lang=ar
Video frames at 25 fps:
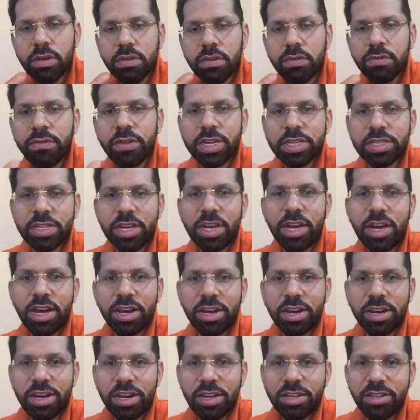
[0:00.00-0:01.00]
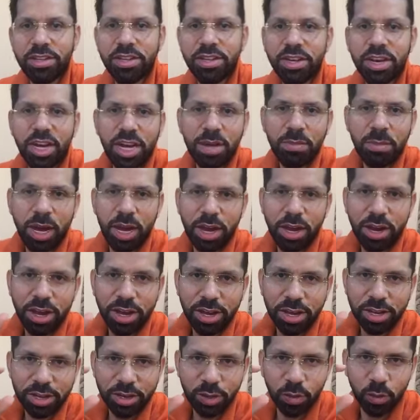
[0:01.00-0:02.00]
فصار الاتهام
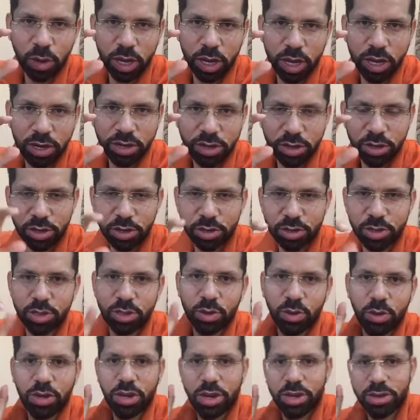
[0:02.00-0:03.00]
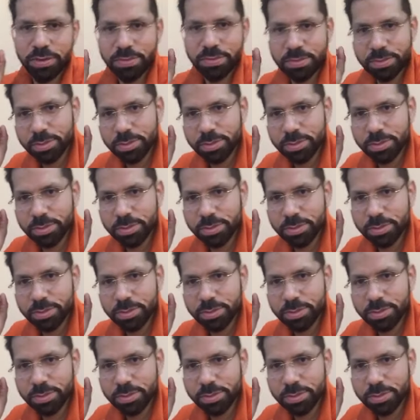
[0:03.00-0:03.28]
على وين الصويا